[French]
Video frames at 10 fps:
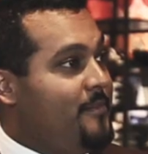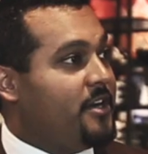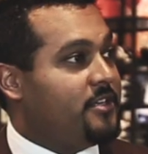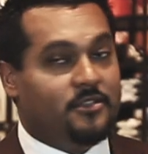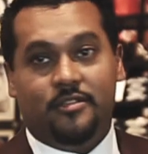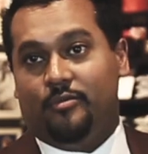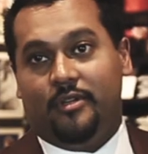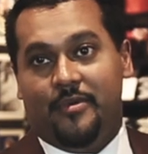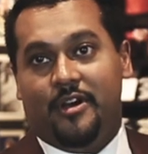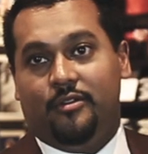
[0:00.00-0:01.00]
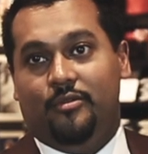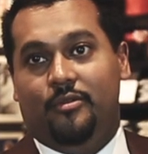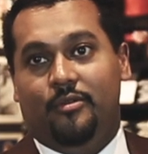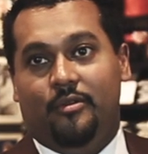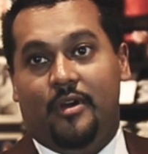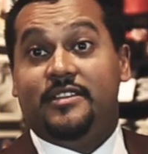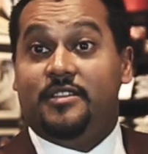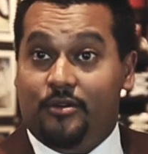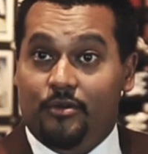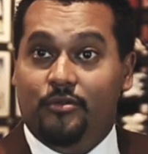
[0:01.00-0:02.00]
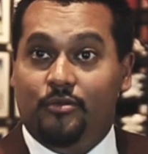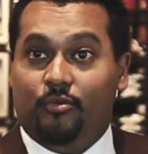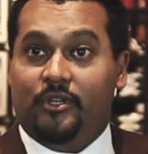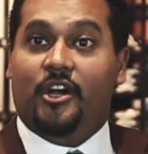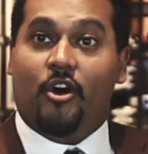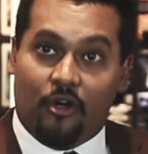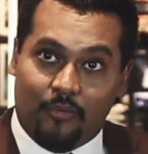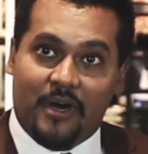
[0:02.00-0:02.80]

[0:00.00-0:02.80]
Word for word: marques ici sont des marques assez connues, donc des grandes